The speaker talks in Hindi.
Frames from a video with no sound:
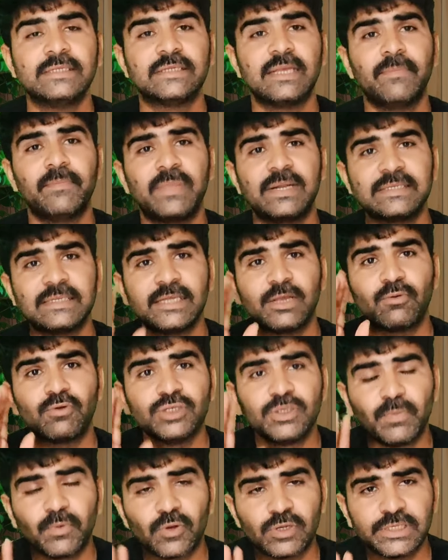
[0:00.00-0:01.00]
सिंपल से ये
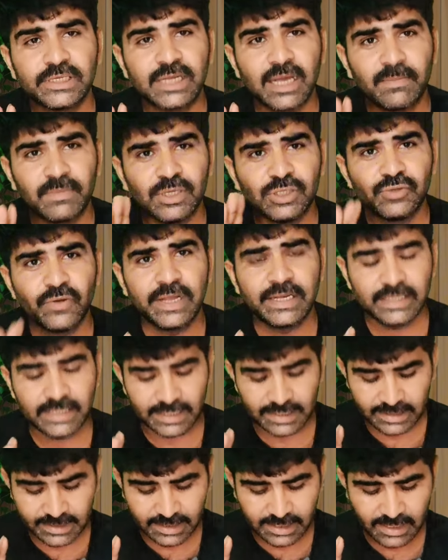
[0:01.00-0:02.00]
कुछ प्रोजेक्ट आपने ज्वाइन
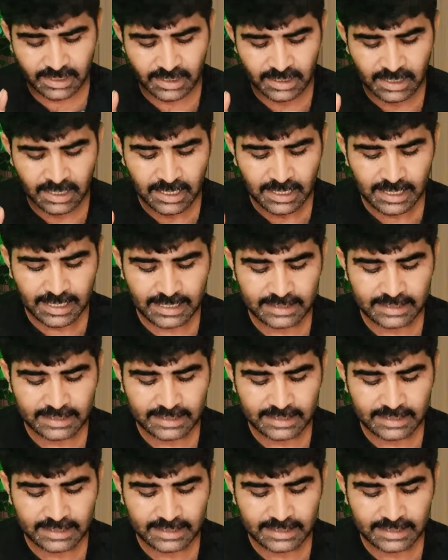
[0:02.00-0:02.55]
कर लेना है